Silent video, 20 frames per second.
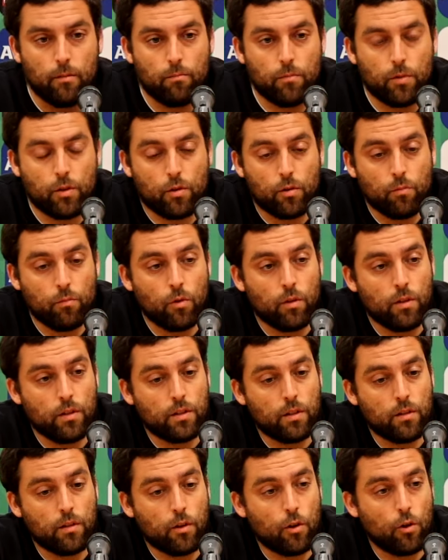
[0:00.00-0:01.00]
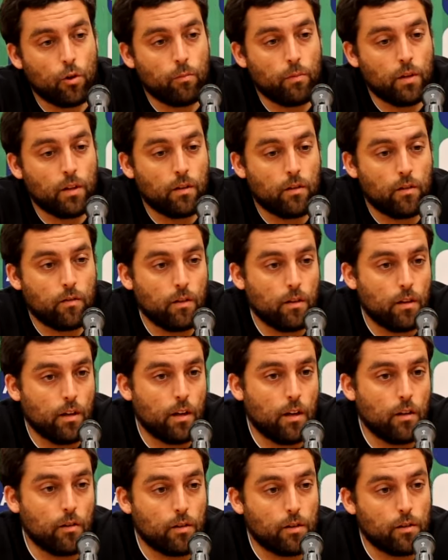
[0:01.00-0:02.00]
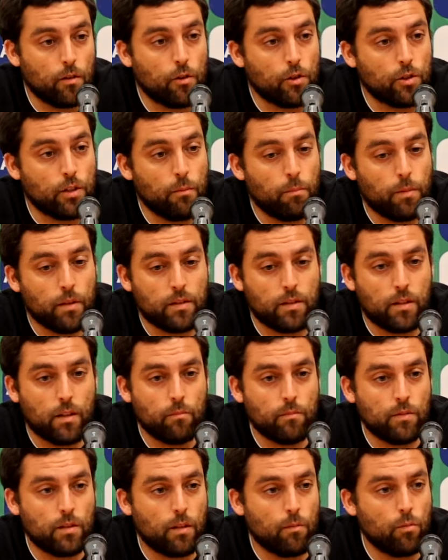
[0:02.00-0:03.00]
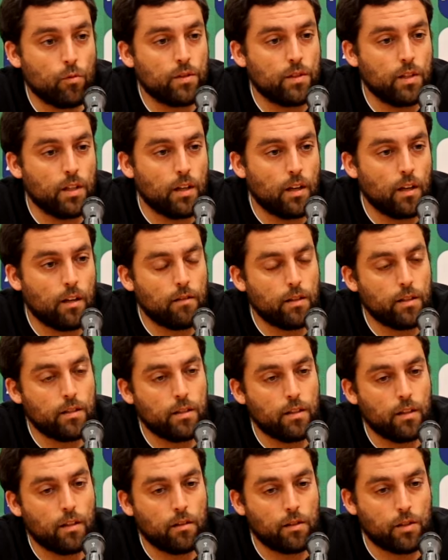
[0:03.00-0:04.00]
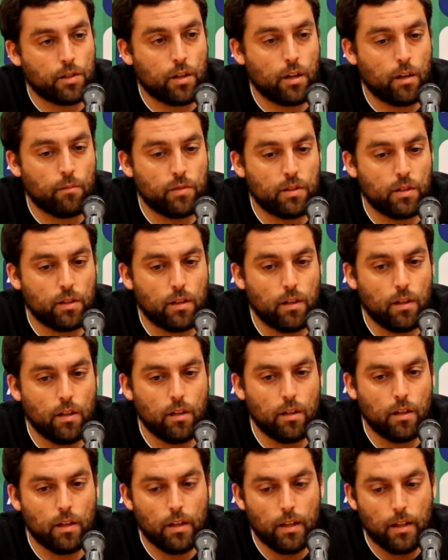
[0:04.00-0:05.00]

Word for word: Mas, como eu disse anteriormente, é algo que nós nem pensamos, é bom sinal, é sinal que chegamos aqui.